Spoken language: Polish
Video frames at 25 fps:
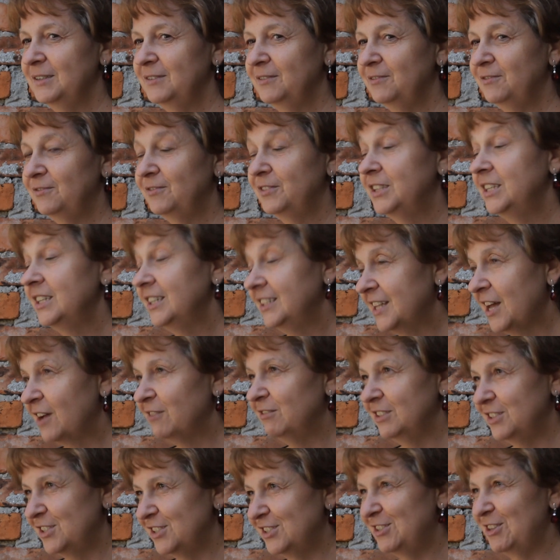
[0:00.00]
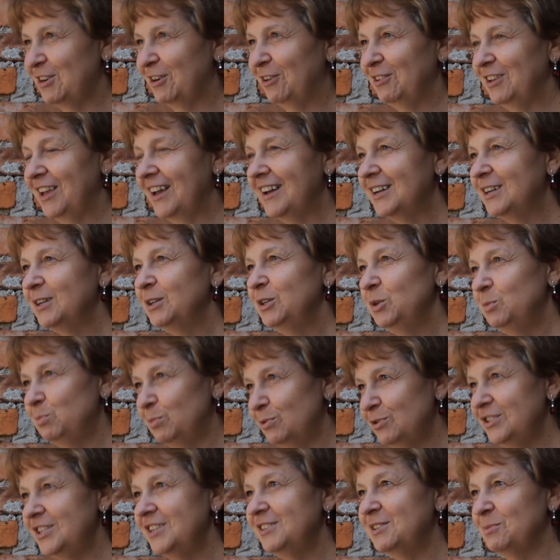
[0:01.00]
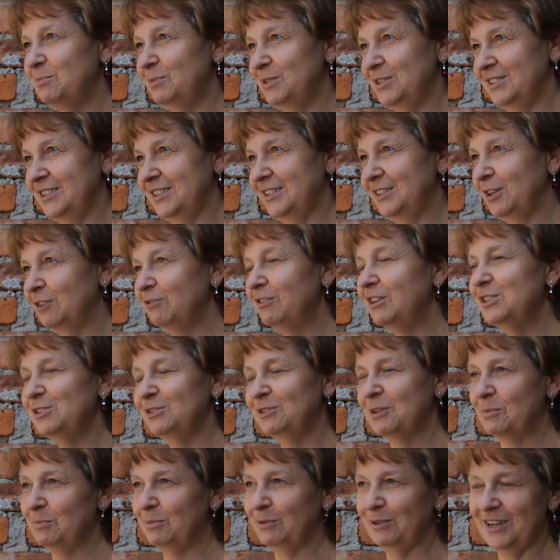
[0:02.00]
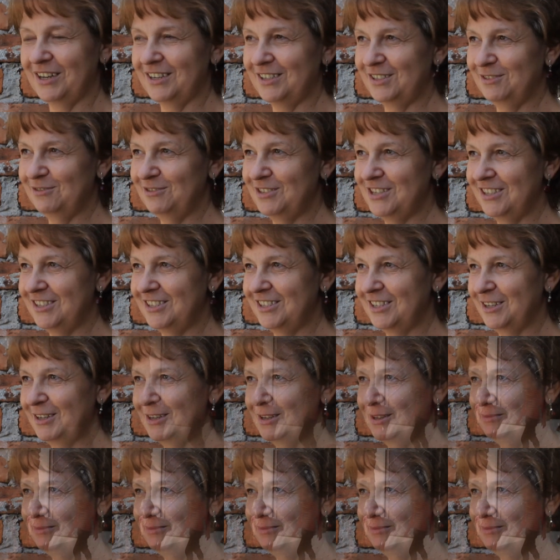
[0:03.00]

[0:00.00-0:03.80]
w tych nawet strojach i później zaprezentować na pokazie w niedzielę.